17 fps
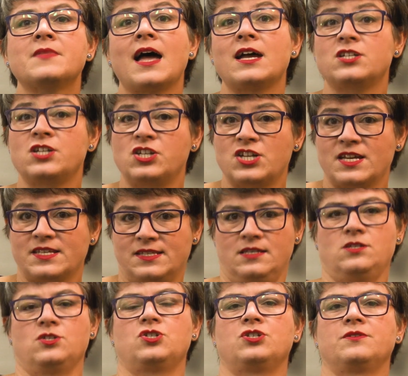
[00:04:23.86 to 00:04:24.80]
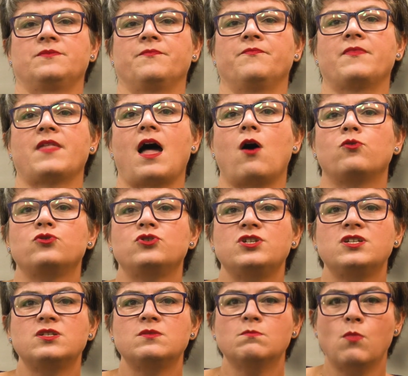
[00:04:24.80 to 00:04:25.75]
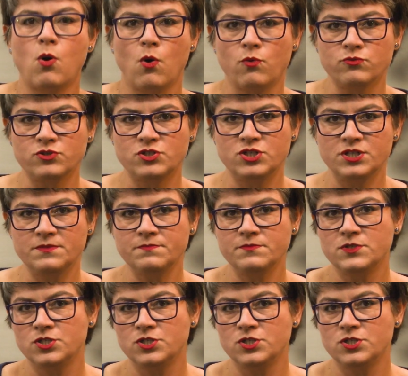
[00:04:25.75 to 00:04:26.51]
a gente assiste ao desmonte